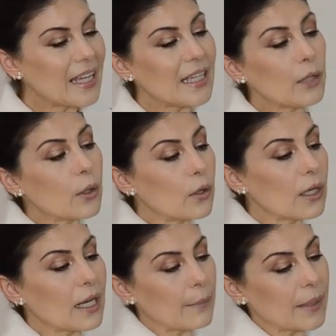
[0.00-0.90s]
Y luego
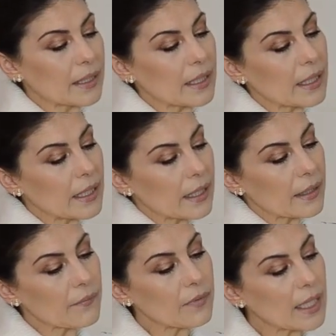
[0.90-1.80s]
la parte
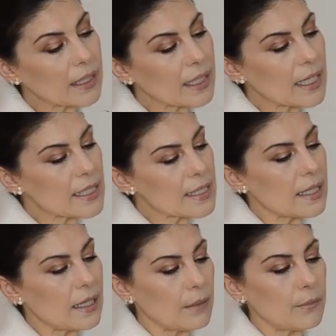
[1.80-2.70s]
de atrás,
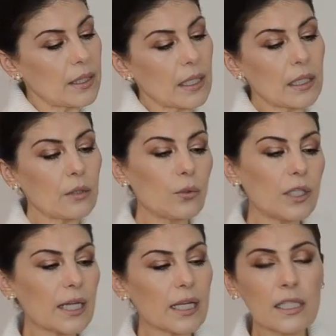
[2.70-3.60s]
eh, en vez de
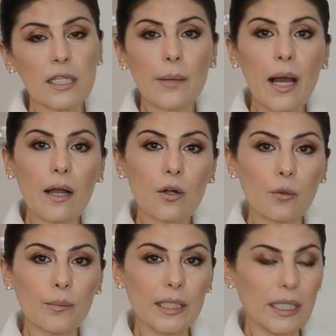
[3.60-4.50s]
cinturilla, lleva
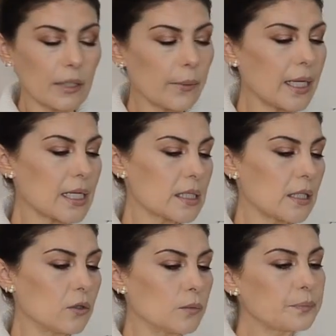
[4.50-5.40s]
gomita, lleva
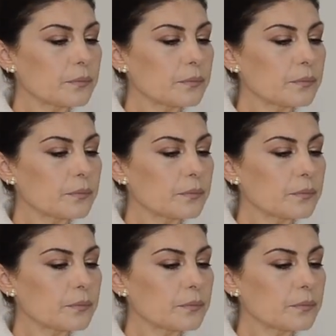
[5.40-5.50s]
elástico